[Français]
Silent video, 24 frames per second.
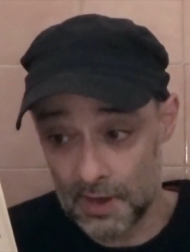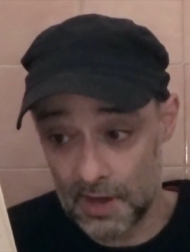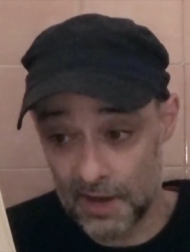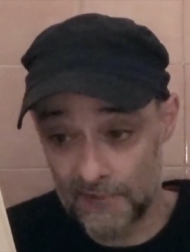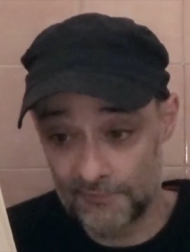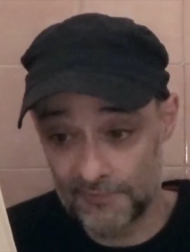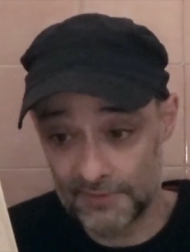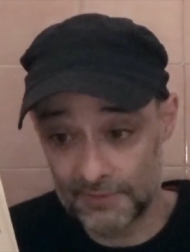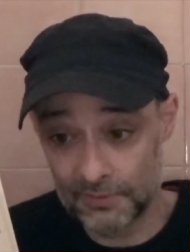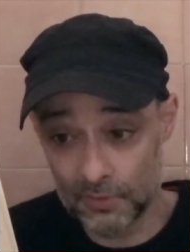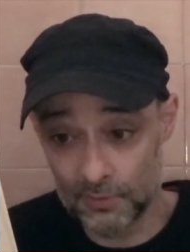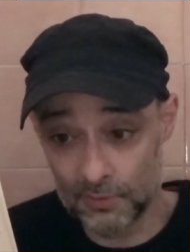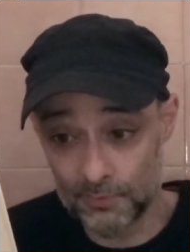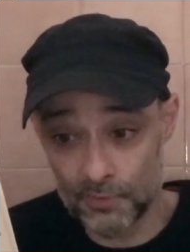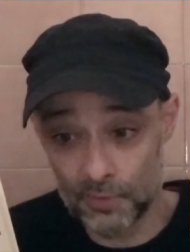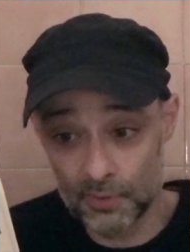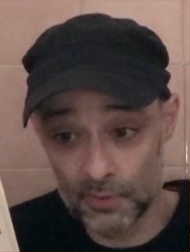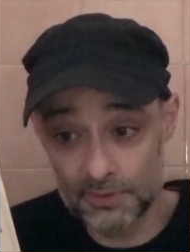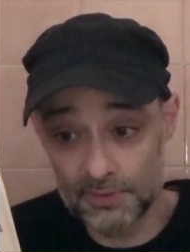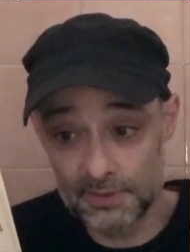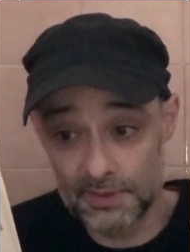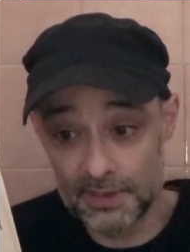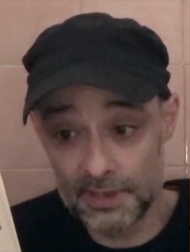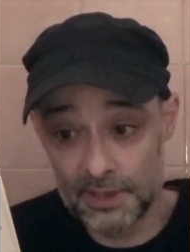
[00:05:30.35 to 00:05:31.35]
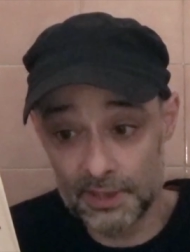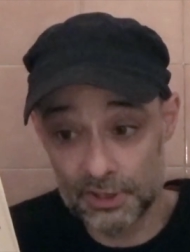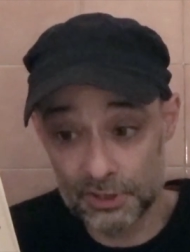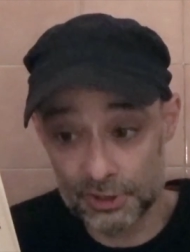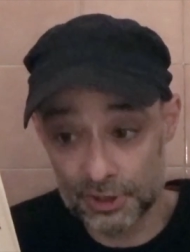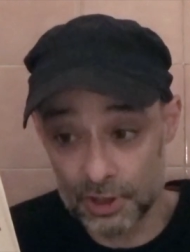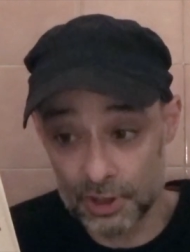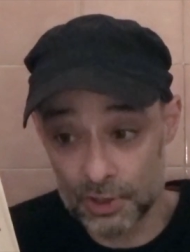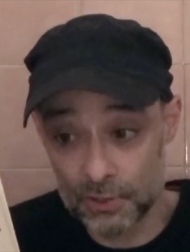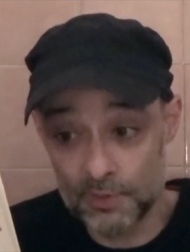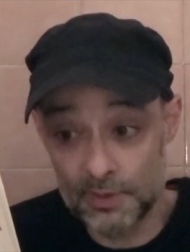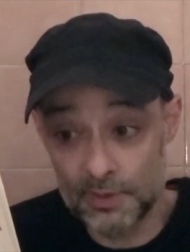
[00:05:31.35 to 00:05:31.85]
avait emporté
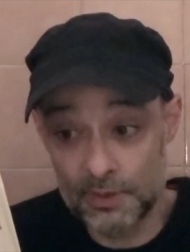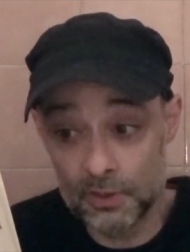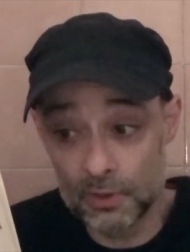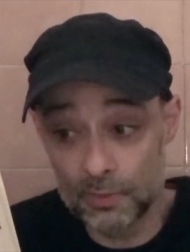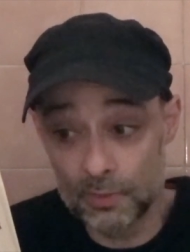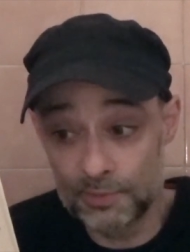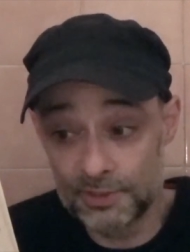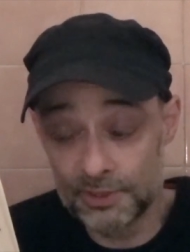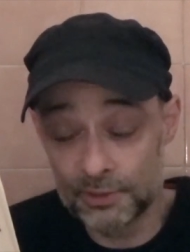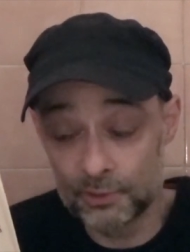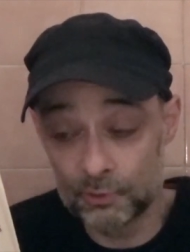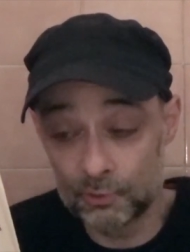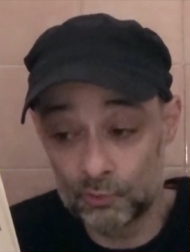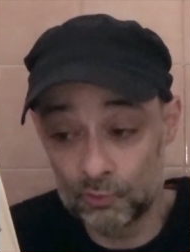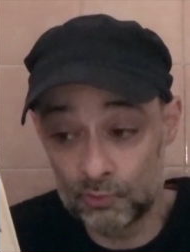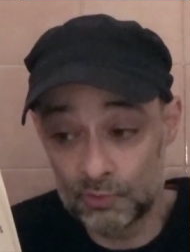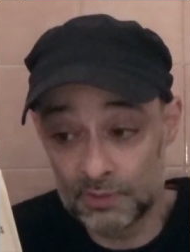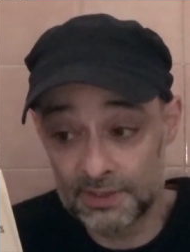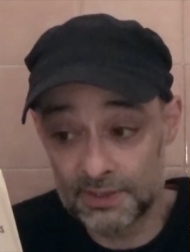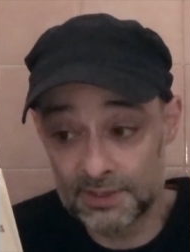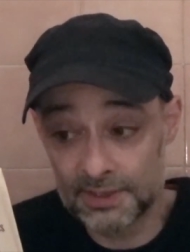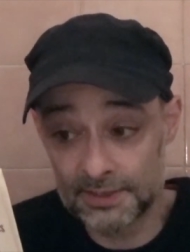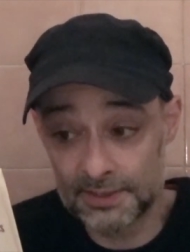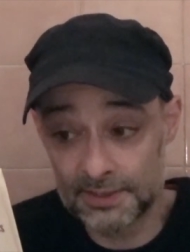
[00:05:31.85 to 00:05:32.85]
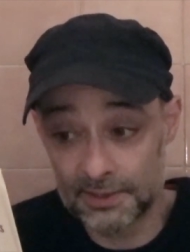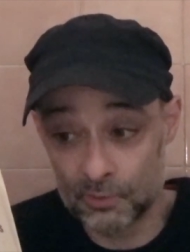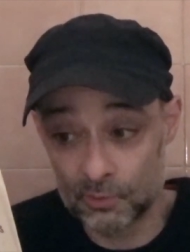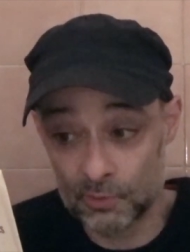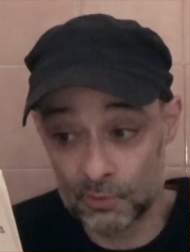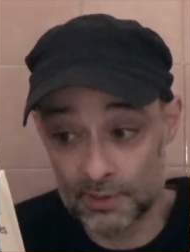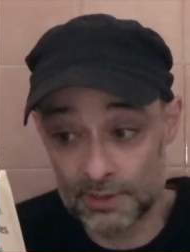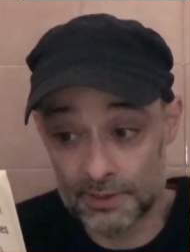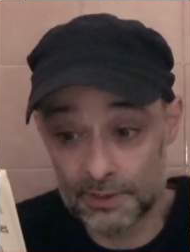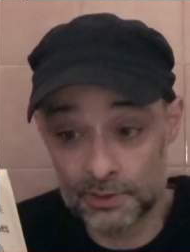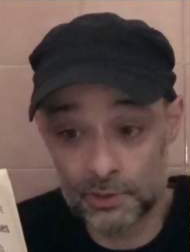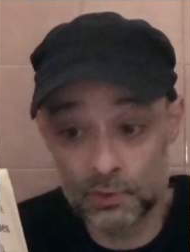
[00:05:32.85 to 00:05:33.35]
chez lui l'objet de toutes les
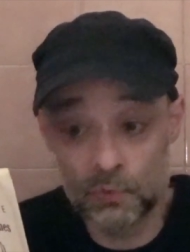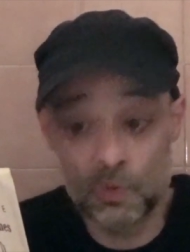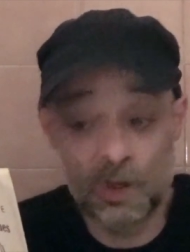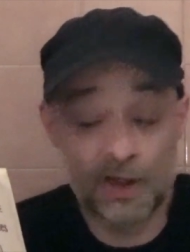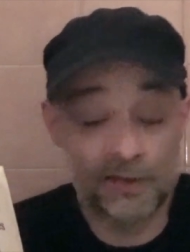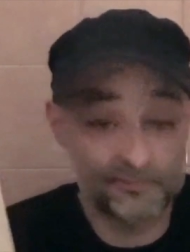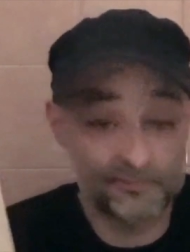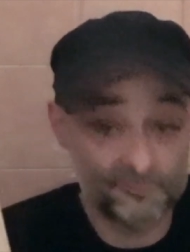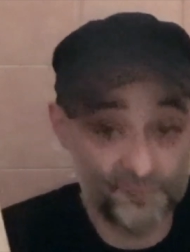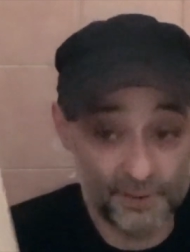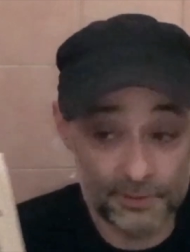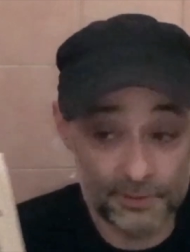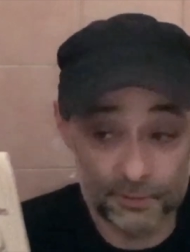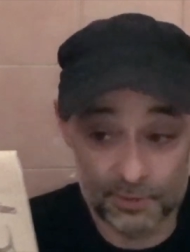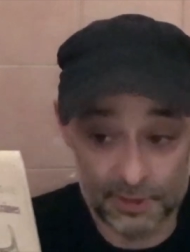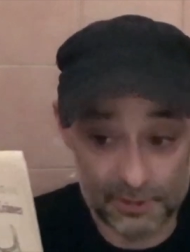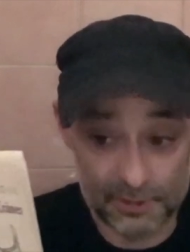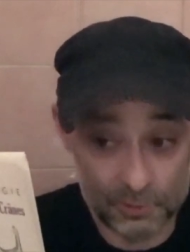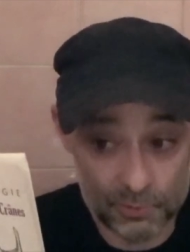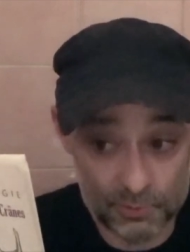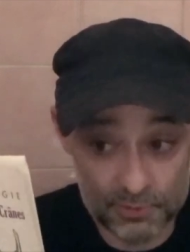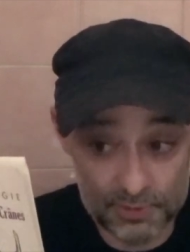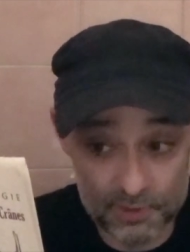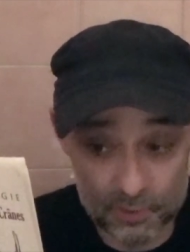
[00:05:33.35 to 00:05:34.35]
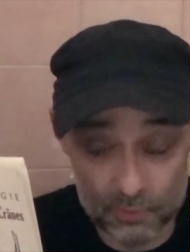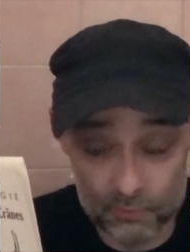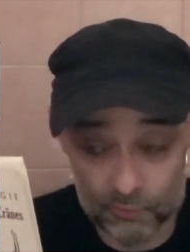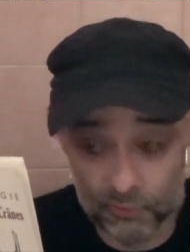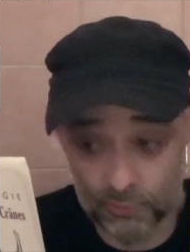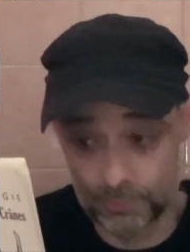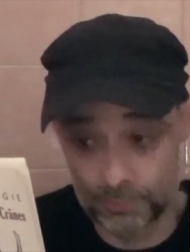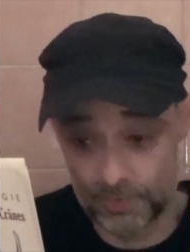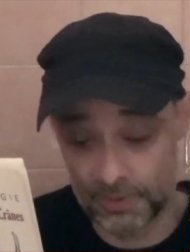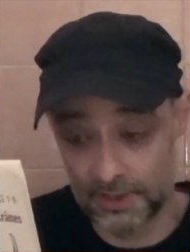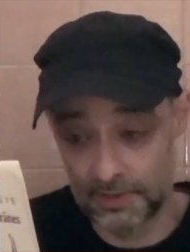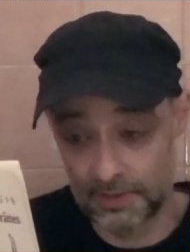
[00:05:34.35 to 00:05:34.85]
interrogations afin de l'étudier au
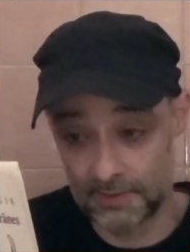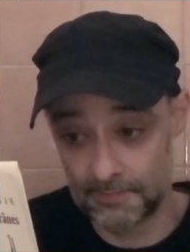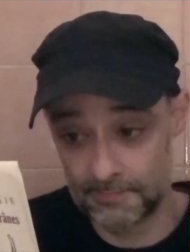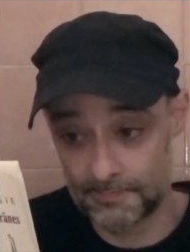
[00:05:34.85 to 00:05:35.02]
plus près.